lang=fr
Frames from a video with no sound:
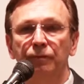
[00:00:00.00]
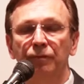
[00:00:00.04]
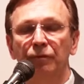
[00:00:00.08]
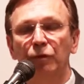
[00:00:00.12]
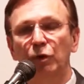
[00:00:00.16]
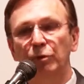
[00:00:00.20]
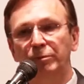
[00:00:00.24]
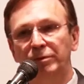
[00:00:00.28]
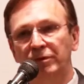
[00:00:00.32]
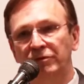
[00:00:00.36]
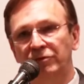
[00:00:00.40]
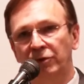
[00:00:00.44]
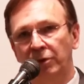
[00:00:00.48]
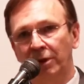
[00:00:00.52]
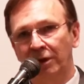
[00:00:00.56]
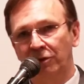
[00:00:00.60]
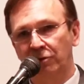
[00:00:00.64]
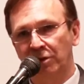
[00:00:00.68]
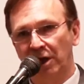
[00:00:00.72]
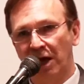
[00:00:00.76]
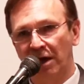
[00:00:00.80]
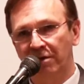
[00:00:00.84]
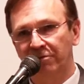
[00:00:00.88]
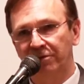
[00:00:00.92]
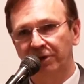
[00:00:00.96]
nous pouvons
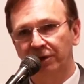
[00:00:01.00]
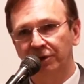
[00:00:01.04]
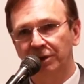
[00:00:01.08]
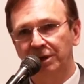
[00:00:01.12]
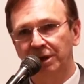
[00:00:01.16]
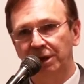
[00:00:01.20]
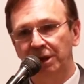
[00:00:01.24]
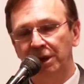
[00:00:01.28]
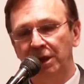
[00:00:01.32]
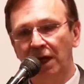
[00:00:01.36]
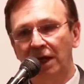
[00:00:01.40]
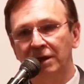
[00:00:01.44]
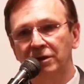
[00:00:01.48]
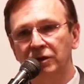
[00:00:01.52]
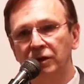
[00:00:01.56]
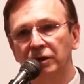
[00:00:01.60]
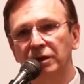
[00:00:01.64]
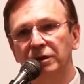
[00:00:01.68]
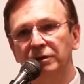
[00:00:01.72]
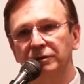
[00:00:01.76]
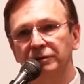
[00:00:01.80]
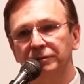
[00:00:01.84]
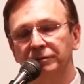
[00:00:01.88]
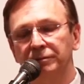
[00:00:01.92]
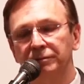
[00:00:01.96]
être avertis à
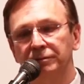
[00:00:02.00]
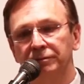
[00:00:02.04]
temps